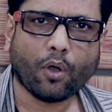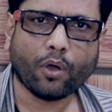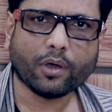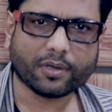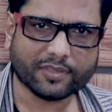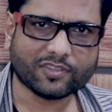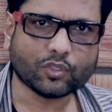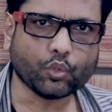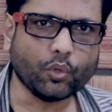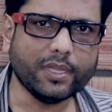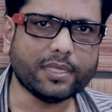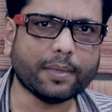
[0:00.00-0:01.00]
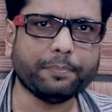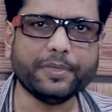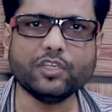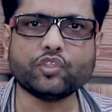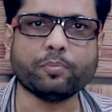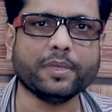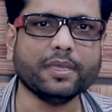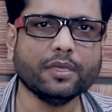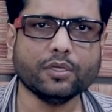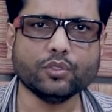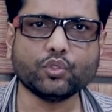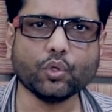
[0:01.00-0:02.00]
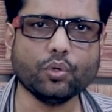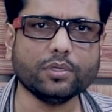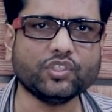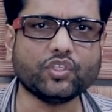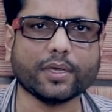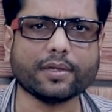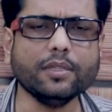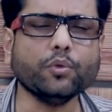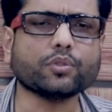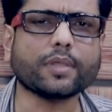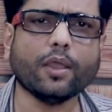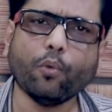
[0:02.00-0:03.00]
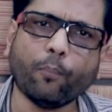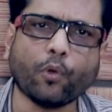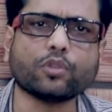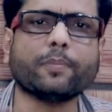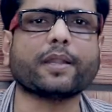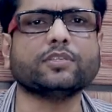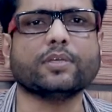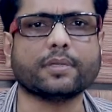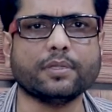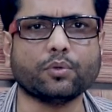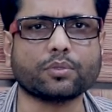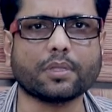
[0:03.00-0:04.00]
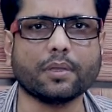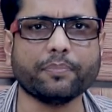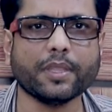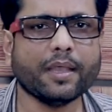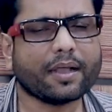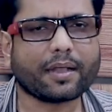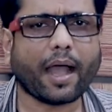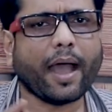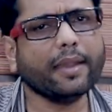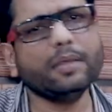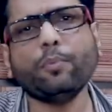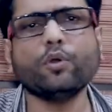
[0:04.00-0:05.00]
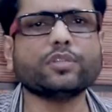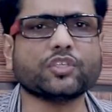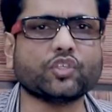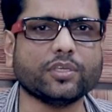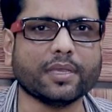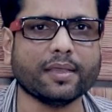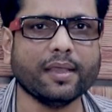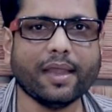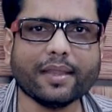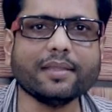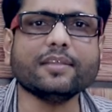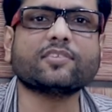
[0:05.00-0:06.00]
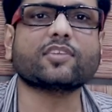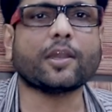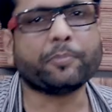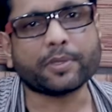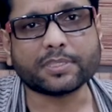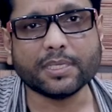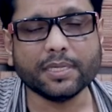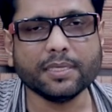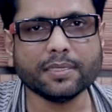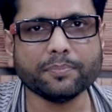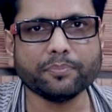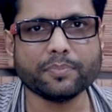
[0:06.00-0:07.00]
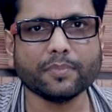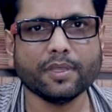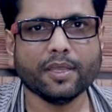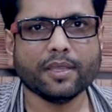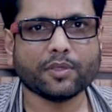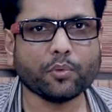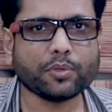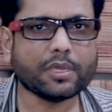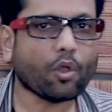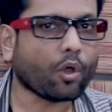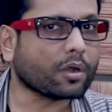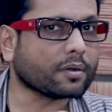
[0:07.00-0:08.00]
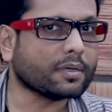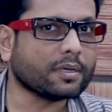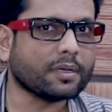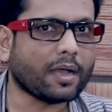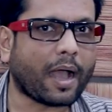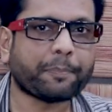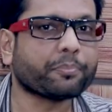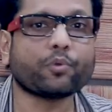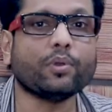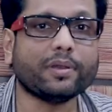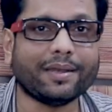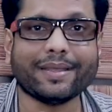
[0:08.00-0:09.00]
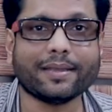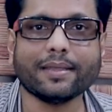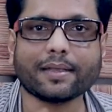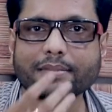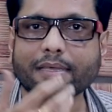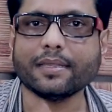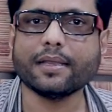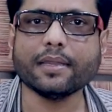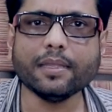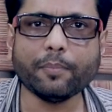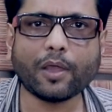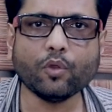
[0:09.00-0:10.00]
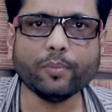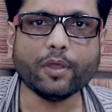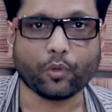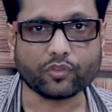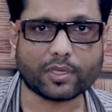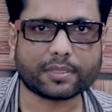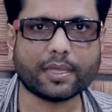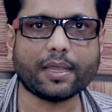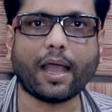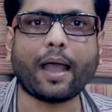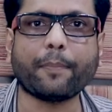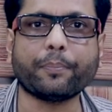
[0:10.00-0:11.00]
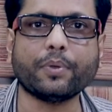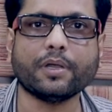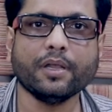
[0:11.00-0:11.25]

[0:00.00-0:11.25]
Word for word: और स्टोरी के बीच में जो जर्नी होता है वो बहुत बड़ा जर्नी होता है कहानी बहुत अच्छी है लेकिन स्क्रिप्ट अच्छी नहीं है क्योंकि और आपको लिखने का तरीका नहीं मालूम है हो सकता है आप